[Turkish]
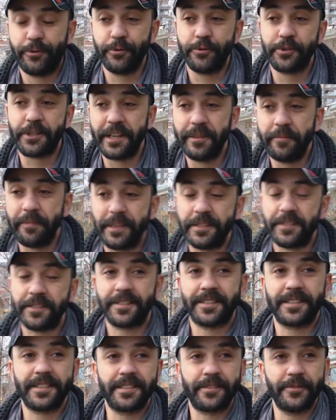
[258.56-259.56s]
Tuncay'ın
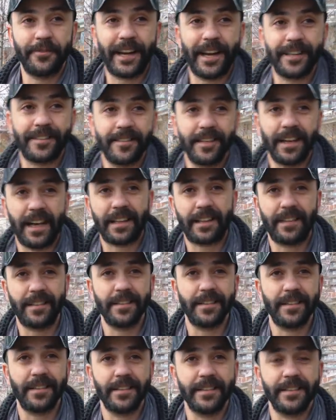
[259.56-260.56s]
Manchester United'a
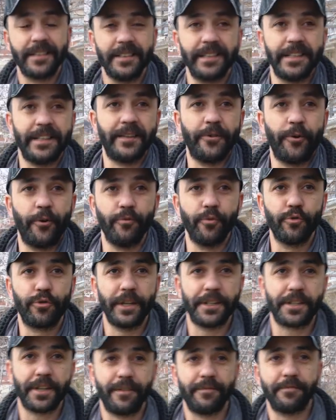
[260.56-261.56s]
attığı e, o
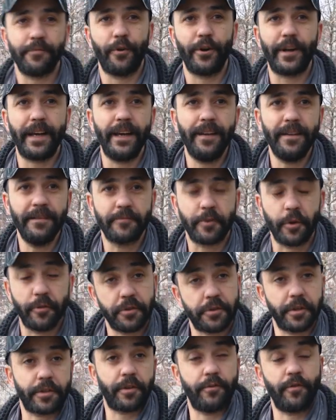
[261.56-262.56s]
muhteşem vole,
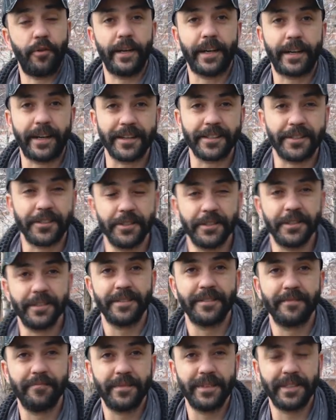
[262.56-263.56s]
Röveşata vole karışığı
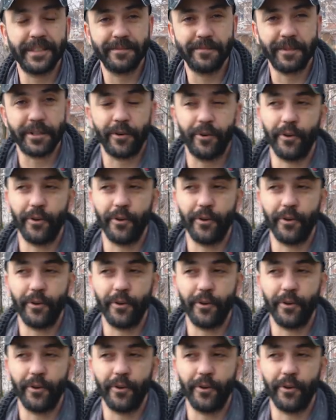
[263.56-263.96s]
bir